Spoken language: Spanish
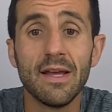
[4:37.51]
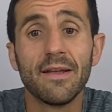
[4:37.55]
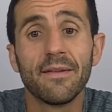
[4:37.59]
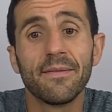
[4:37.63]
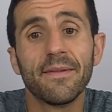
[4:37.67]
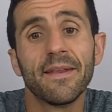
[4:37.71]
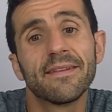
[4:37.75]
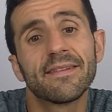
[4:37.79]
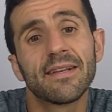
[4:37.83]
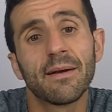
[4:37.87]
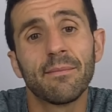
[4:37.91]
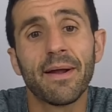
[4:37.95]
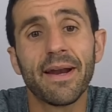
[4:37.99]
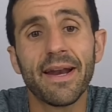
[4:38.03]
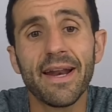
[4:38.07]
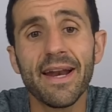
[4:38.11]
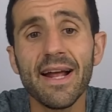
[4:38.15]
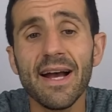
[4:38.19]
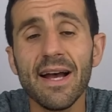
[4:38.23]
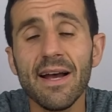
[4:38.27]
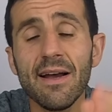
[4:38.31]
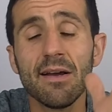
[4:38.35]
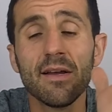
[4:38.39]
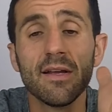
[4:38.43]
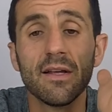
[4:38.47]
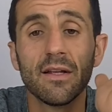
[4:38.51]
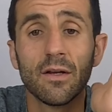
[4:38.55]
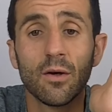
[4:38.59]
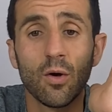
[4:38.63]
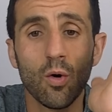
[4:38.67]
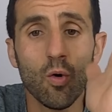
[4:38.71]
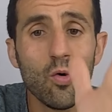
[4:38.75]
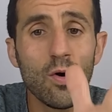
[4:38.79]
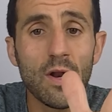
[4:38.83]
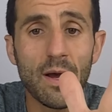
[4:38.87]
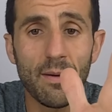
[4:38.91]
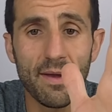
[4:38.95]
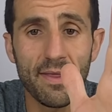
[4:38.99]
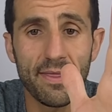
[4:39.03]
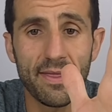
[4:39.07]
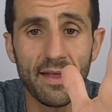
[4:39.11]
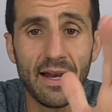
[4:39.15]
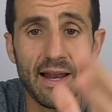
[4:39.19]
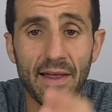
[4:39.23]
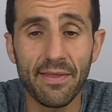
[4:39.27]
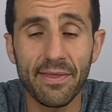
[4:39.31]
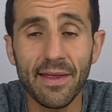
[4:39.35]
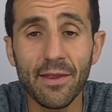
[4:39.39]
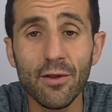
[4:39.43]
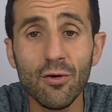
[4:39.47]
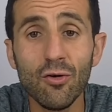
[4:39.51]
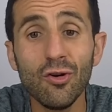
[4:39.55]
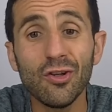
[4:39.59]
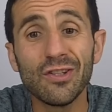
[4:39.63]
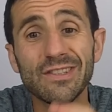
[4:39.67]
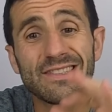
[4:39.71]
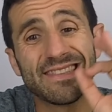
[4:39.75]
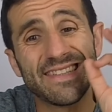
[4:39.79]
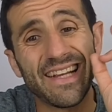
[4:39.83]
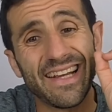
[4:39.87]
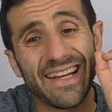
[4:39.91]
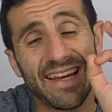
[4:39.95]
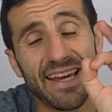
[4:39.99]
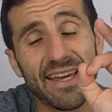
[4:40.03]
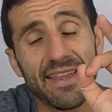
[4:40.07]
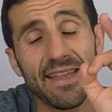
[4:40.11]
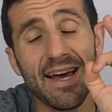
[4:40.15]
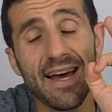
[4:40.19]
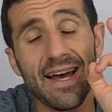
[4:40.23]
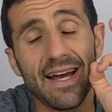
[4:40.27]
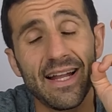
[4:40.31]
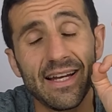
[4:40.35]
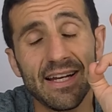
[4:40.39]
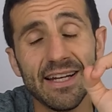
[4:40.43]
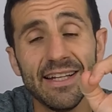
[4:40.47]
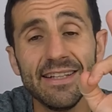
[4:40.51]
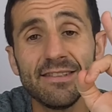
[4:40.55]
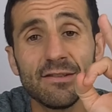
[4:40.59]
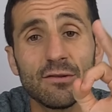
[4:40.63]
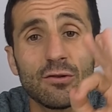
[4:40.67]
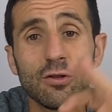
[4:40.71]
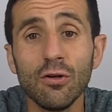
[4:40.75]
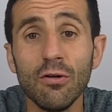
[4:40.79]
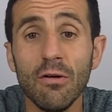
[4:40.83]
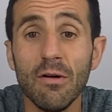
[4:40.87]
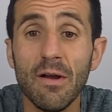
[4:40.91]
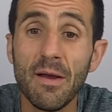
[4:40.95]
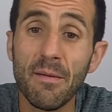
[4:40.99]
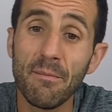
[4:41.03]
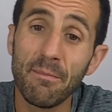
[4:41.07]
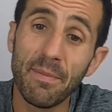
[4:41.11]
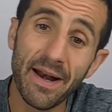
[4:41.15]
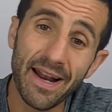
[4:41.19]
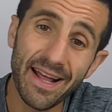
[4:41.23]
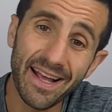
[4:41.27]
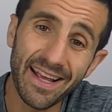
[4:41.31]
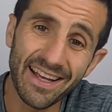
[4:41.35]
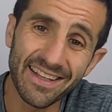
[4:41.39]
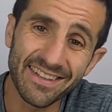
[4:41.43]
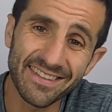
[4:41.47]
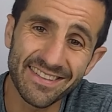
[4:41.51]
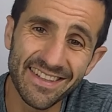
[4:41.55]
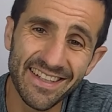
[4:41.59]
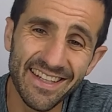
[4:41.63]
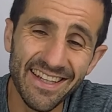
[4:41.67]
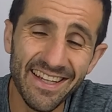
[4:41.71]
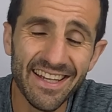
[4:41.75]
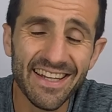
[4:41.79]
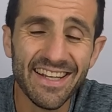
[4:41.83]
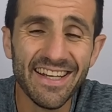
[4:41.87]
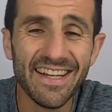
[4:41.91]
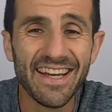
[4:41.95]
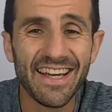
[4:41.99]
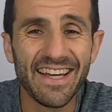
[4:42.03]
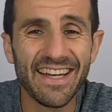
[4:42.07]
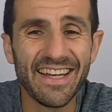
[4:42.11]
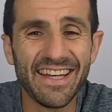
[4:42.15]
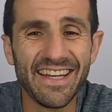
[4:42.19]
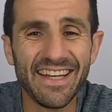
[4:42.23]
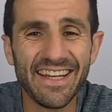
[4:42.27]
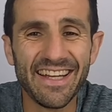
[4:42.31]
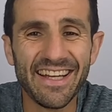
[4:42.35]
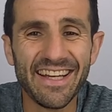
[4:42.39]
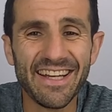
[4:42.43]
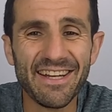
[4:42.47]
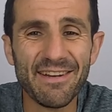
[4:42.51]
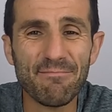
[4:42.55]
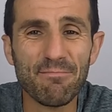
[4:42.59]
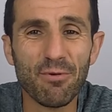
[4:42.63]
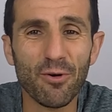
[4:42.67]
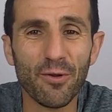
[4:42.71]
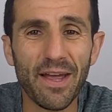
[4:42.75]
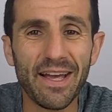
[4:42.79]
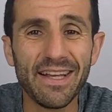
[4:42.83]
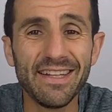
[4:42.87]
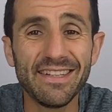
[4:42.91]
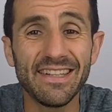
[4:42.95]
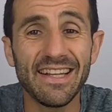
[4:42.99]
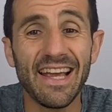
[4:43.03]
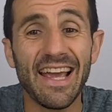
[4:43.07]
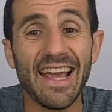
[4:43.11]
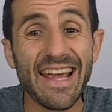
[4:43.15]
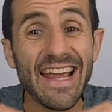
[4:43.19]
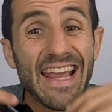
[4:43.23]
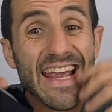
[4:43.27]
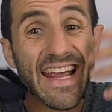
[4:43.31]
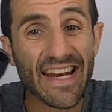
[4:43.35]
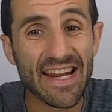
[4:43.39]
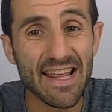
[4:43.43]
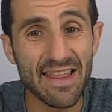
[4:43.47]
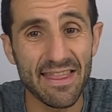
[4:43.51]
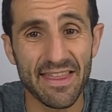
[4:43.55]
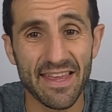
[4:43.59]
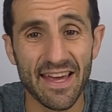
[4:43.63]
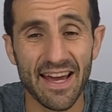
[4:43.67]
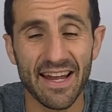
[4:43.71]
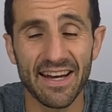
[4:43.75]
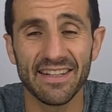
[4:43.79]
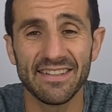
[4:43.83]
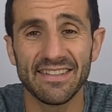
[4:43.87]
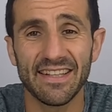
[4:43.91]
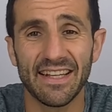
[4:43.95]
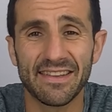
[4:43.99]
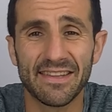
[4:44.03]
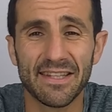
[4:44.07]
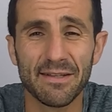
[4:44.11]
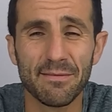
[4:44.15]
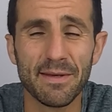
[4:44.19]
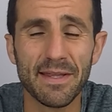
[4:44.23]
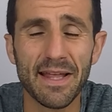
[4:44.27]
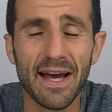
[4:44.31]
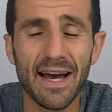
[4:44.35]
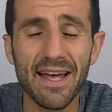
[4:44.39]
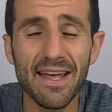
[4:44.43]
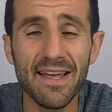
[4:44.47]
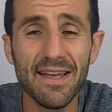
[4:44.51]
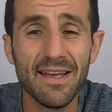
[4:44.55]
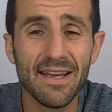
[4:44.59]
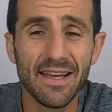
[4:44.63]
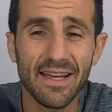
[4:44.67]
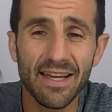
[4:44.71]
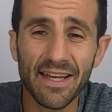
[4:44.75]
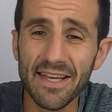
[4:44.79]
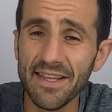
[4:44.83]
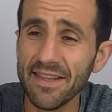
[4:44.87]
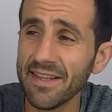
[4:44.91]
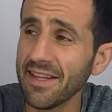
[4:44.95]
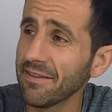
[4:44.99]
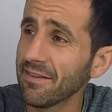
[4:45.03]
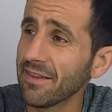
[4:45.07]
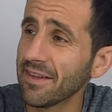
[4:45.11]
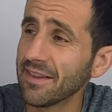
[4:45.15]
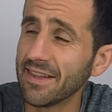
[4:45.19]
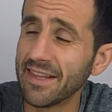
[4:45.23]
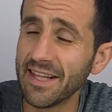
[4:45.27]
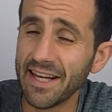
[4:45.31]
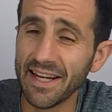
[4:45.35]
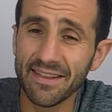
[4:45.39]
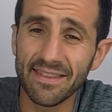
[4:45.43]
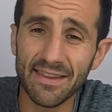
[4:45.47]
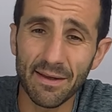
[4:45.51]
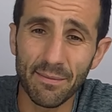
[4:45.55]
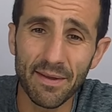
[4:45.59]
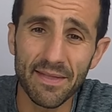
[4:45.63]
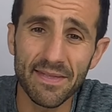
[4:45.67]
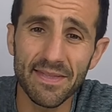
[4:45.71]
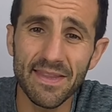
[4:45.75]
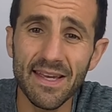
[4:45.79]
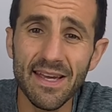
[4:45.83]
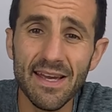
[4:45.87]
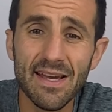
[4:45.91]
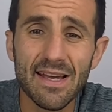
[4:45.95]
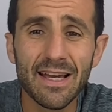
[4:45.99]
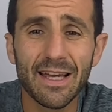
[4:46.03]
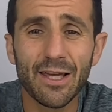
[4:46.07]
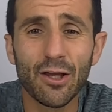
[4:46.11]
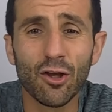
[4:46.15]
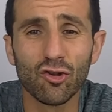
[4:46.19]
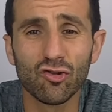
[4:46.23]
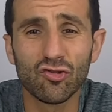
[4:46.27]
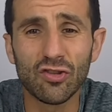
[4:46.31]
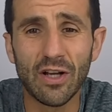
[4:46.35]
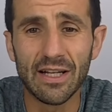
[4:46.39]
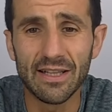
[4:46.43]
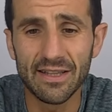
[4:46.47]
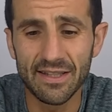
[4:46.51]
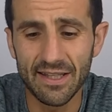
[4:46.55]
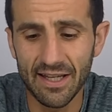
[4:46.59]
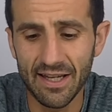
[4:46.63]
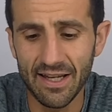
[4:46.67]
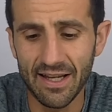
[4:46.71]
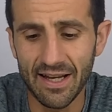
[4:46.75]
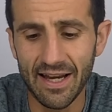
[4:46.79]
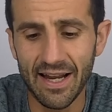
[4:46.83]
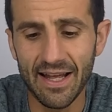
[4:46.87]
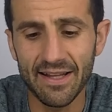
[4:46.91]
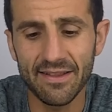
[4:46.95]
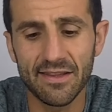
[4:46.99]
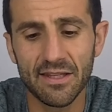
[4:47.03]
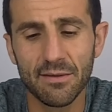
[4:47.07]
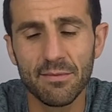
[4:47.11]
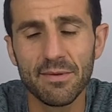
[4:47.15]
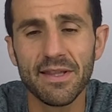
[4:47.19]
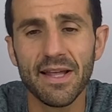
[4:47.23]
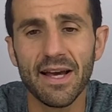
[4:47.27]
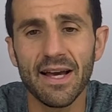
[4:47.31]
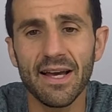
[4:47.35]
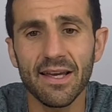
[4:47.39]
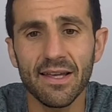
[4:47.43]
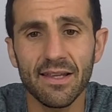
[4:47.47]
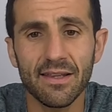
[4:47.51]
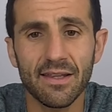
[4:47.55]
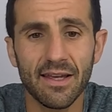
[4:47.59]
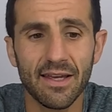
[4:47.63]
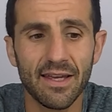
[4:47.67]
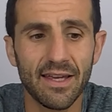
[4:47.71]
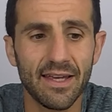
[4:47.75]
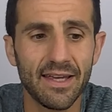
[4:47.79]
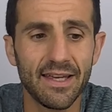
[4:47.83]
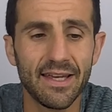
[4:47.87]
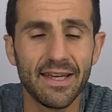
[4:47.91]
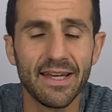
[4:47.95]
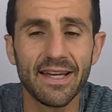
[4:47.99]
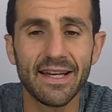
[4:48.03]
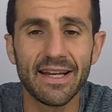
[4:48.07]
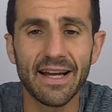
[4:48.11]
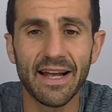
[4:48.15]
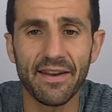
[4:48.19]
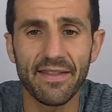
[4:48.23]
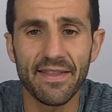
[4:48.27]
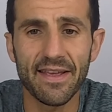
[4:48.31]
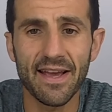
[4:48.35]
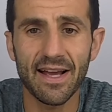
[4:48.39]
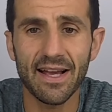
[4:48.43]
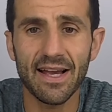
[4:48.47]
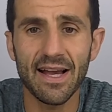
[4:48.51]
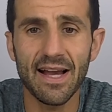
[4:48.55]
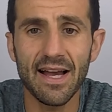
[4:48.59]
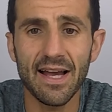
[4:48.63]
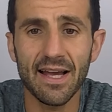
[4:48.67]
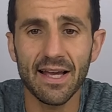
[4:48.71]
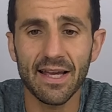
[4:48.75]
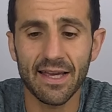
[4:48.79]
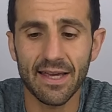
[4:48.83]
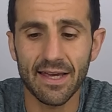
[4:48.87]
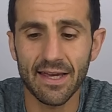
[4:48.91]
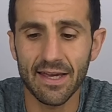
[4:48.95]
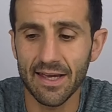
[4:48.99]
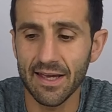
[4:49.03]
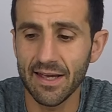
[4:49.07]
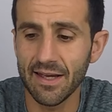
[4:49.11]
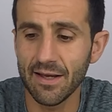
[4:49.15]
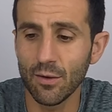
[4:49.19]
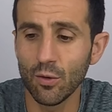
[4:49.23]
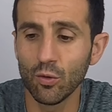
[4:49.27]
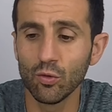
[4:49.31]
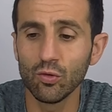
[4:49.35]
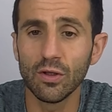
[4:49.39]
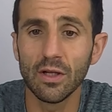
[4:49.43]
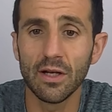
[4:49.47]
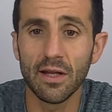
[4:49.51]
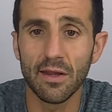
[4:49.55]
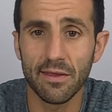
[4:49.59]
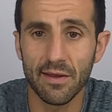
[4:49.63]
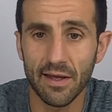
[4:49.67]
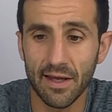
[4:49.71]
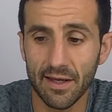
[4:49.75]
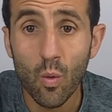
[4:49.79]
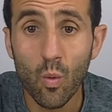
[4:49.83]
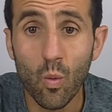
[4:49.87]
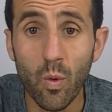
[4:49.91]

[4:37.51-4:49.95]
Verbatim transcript: De esa manera una vez enlazado, se queda listo para que así eh, podáis iniciar esa actividad y directamente que os salte la actividad eh, cardíaca que utilizáis.